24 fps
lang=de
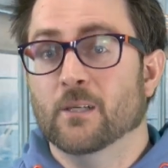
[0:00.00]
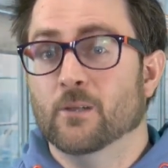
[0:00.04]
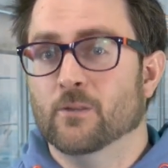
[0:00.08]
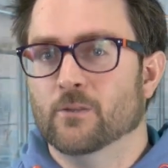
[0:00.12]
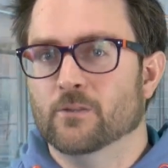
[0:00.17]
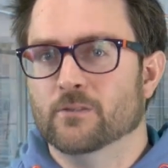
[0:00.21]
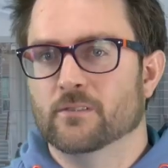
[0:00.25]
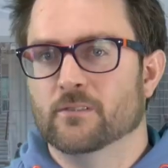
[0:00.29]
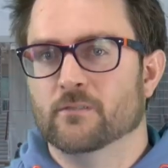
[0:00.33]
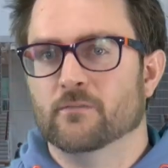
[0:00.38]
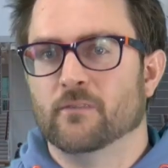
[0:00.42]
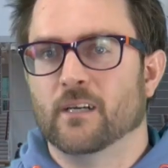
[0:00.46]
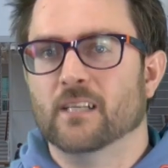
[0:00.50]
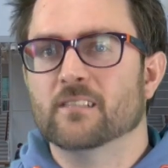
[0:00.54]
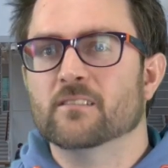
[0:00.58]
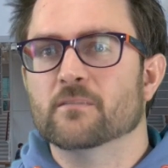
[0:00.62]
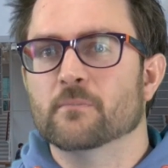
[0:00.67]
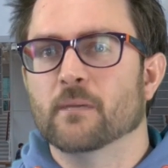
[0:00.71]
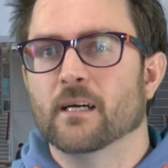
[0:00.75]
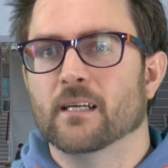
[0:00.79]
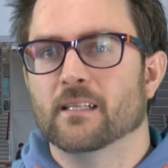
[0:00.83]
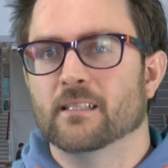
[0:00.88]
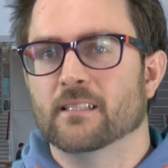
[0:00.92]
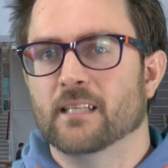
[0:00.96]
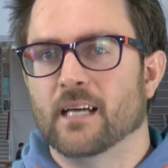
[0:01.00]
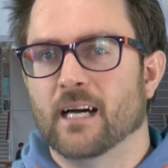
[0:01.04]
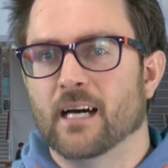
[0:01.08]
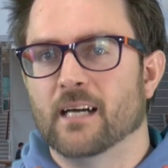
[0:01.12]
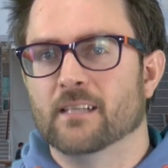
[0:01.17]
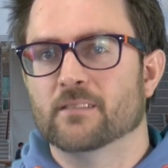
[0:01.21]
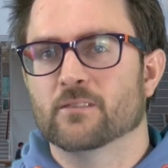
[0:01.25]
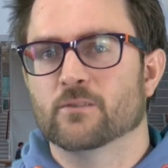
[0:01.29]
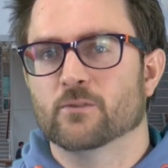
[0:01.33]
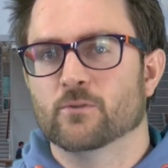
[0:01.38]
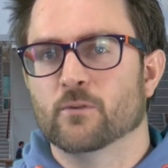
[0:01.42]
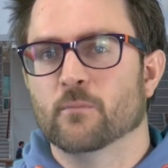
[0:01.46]
und was man
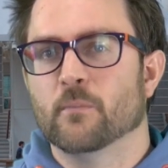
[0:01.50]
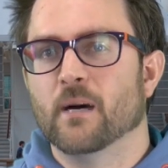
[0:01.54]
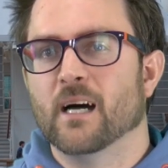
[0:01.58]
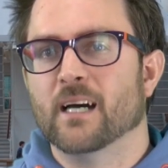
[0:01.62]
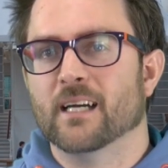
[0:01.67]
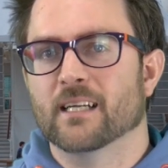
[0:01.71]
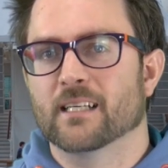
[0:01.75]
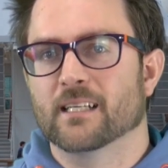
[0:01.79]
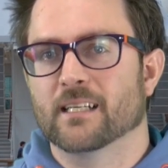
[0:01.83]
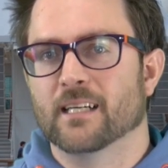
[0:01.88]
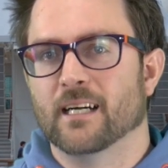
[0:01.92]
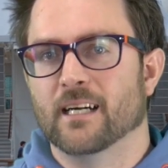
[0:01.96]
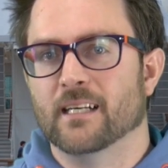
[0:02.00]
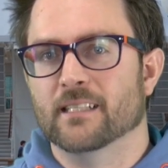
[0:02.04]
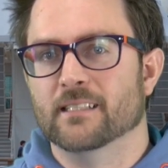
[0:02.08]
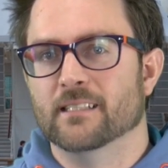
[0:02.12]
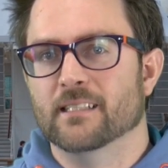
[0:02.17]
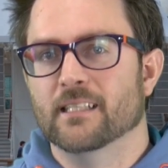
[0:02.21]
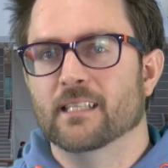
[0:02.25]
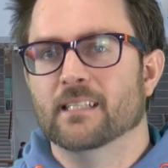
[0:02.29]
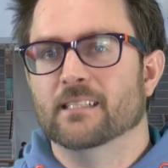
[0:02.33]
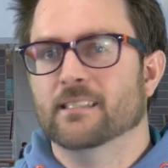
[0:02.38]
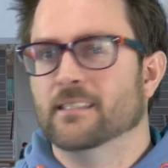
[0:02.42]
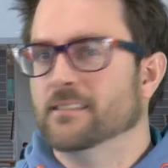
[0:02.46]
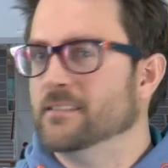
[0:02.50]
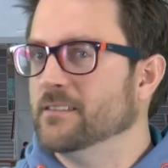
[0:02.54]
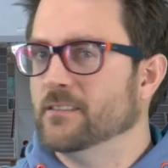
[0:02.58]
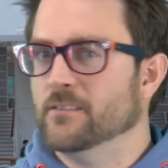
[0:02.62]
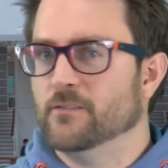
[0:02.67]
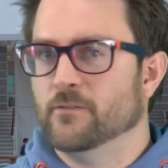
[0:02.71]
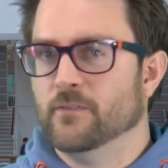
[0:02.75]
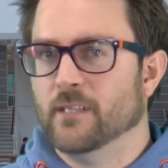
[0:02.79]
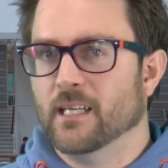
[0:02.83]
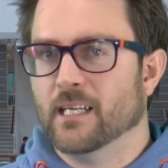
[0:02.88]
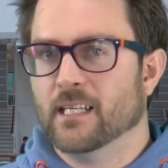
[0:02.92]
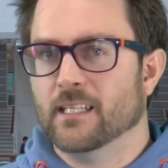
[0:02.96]
da so machen kann. Das
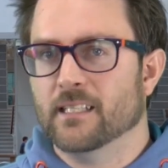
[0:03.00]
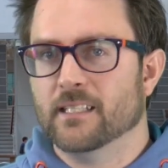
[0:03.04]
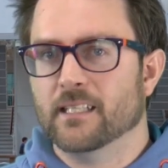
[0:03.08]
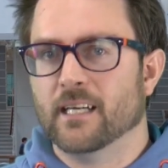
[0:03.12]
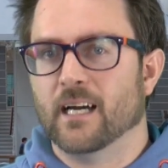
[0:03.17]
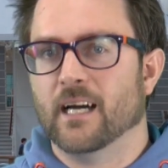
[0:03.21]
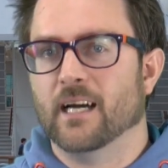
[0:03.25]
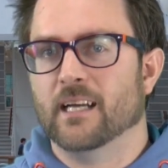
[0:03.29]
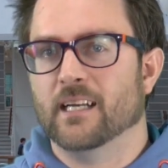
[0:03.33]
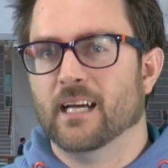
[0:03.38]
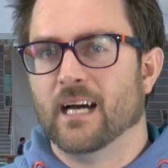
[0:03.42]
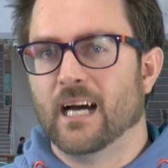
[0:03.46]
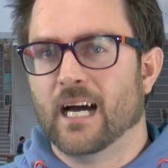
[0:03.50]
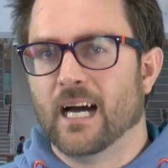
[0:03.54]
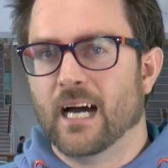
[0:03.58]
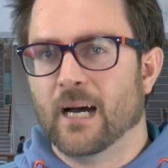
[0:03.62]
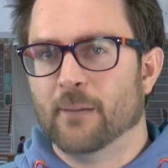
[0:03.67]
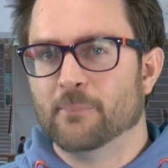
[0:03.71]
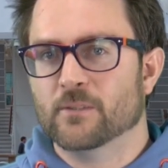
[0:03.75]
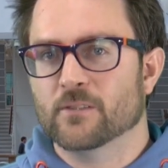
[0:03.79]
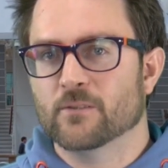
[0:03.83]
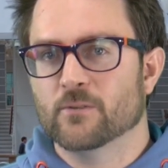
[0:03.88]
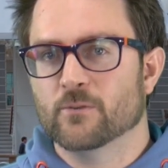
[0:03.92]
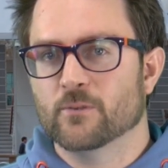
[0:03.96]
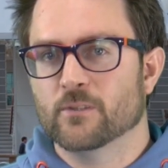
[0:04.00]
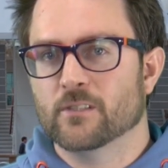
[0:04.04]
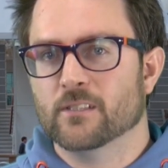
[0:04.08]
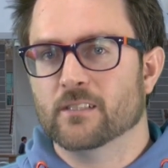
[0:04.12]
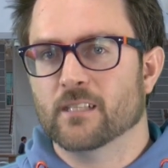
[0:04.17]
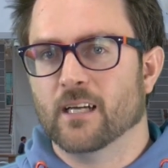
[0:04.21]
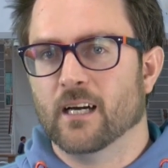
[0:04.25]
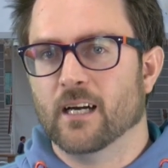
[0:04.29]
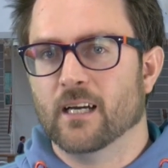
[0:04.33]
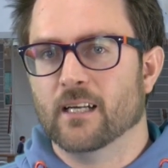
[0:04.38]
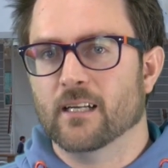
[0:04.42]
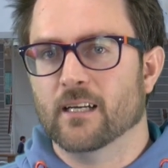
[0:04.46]
ist wirklich ein
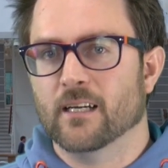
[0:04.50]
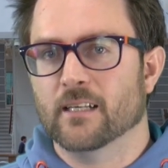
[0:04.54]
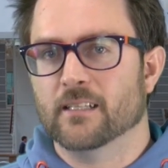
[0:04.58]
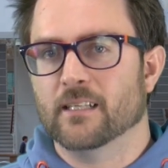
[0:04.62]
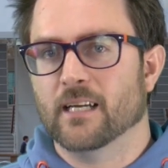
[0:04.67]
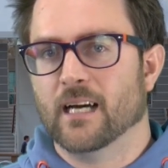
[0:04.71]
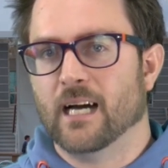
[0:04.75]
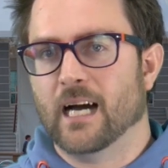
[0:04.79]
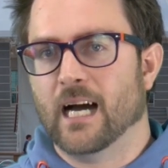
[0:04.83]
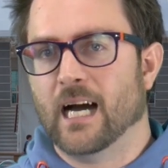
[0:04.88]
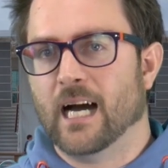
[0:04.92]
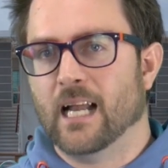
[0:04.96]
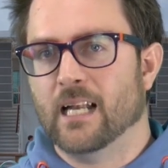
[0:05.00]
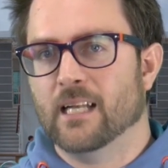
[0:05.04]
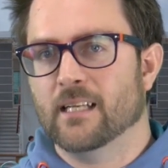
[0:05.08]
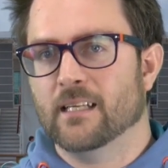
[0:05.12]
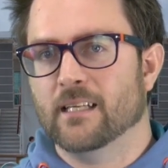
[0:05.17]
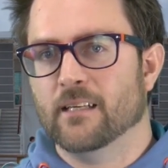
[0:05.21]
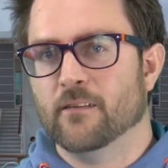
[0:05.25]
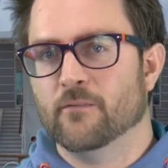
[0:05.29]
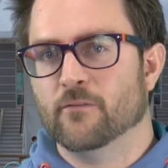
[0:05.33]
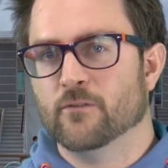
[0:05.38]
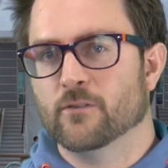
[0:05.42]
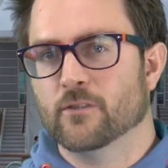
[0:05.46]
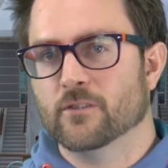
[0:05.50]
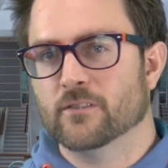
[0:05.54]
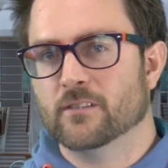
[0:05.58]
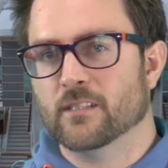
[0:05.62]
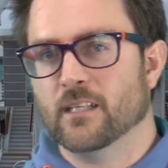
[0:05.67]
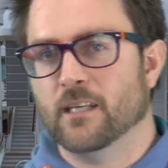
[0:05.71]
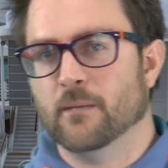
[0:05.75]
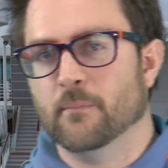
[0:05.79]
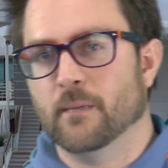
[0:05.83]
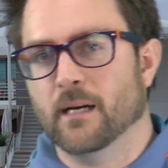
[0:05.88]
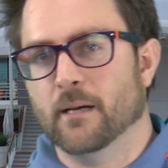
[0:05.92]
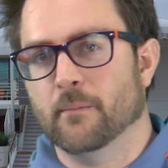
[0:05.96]
absolutes Highlight. Alle Infos
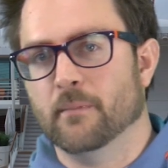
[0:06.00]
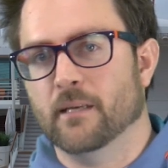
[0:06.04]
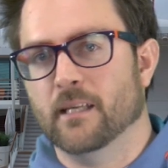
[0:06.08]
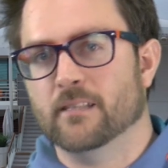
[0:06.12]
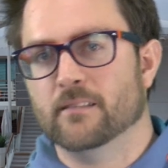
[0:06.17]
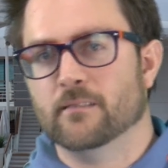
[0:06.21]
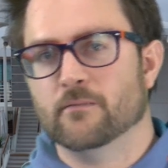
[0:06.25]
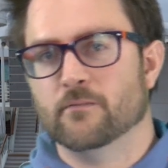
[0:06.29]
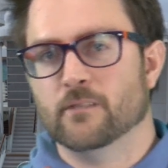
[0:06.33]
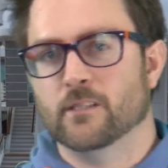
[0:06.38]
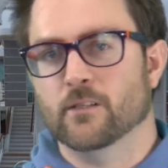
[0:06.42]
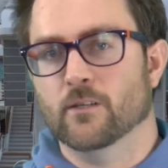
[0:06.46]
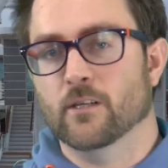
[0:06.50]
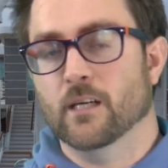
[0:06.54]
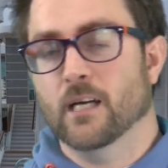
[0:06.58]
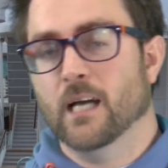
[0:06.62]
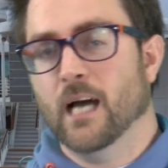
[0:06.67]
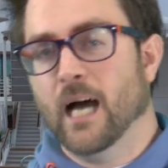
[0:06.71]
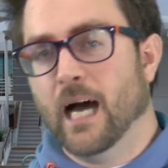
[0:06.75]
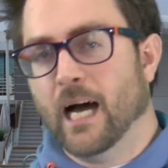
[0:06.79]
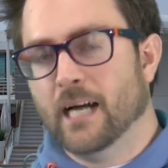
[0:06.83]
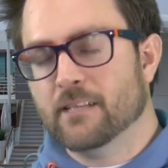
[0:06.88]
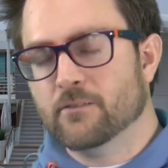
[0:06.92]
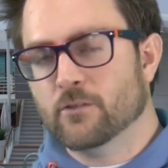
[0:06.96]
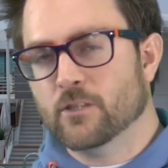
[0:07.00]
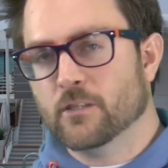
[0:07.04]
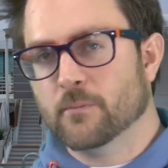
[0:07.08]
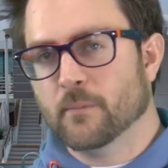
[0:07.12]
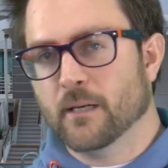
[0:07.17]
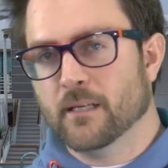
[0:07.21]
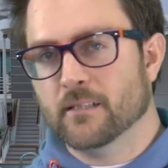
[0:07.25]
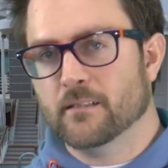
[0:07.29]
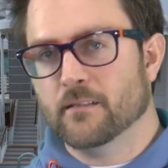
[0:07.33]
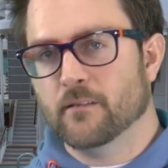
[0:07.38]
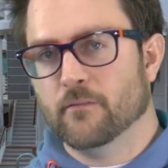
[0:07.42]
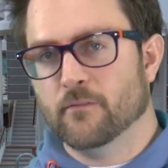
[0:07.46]
in meinem nächsten Video. Hat euch
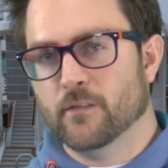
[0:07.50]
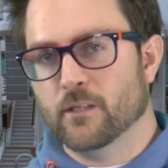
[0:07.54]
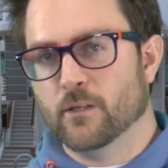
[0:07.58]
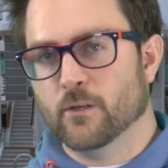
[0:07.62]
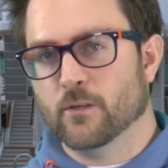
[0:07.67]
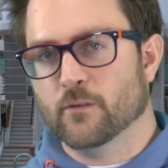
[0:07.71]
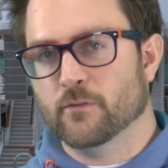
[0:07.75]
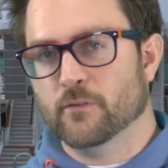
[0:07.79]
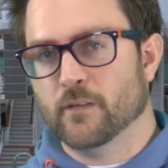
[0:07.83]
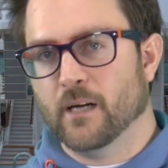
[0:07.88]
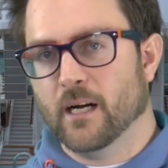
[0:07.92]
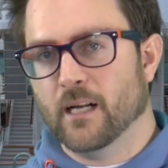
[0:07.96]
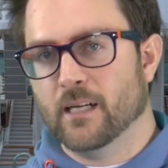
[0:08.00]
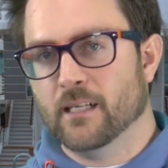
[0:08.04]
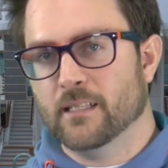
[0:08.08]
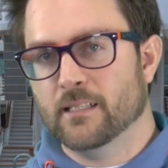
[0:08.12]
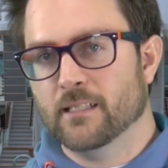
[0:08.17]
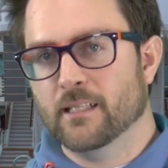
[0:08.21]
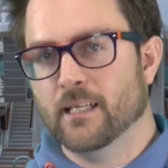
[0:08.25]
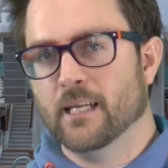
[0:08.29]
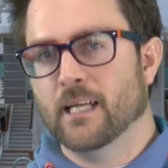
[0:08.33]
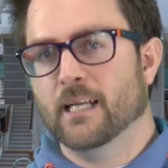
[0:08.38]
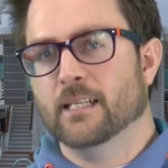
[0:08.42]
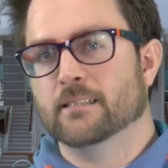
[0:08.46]
mein Video gefallen?